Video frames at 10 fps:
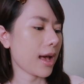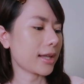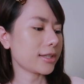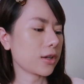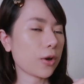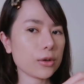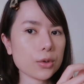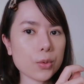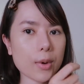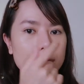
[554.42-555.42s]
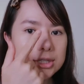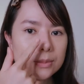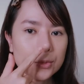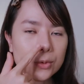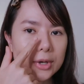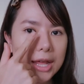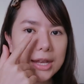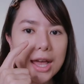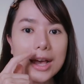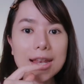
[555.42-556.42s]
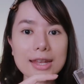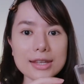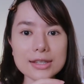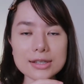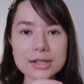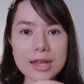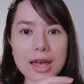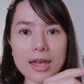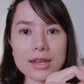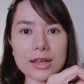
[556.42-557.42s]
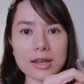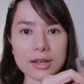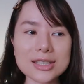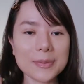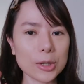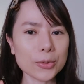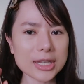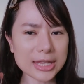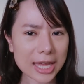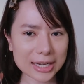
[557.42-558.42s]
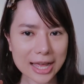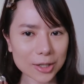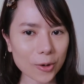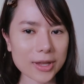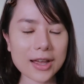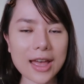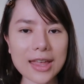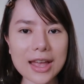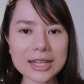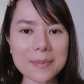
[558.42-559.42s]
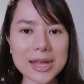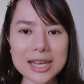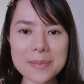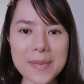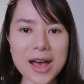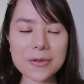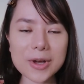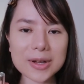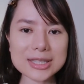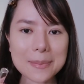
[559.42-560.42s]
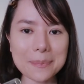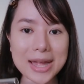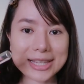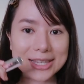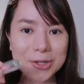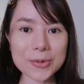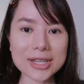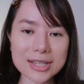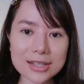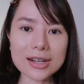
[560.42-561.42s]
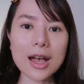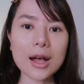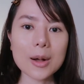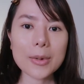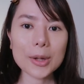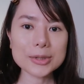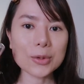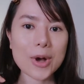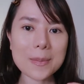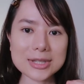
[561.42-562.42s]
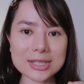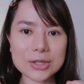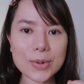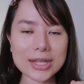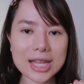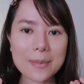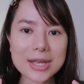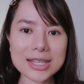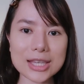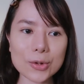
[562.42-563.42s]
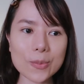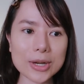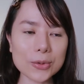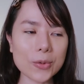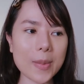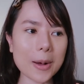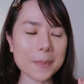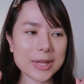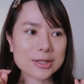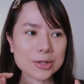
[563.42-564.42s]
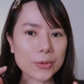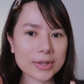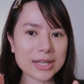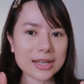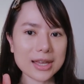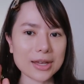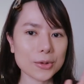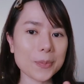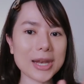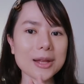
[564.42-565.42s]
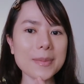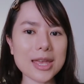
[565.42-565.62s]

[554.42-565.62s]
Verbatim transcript: อาจจะคอนทัวร์จมูกไล่ด่างอะไรนิดนึงได้นะคะถึงเป็นลุคที่แต่งหน้าน้อยยังไงอ่ะถ้าไม่รีบมากฝ้ายก็จะปัดคิ้วนิดนึงพอรู้สึกว่ามันจะช่วยทำให้คิ้วมันดูแบบเป็นทรงที่ดูเป็นระ